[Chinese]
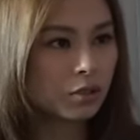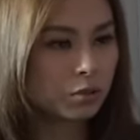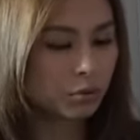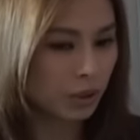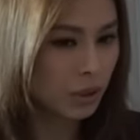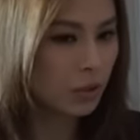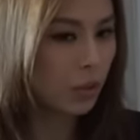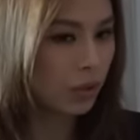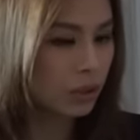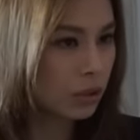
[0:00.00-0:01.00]
所以
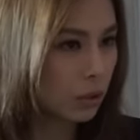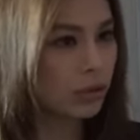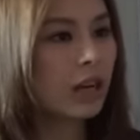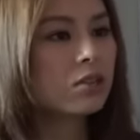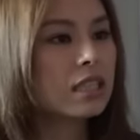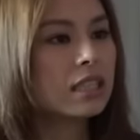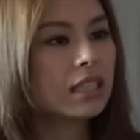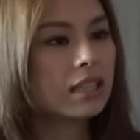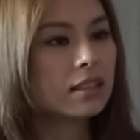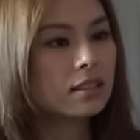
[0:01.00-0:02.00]
我走到今
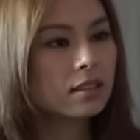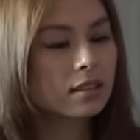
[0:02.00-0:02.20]
天。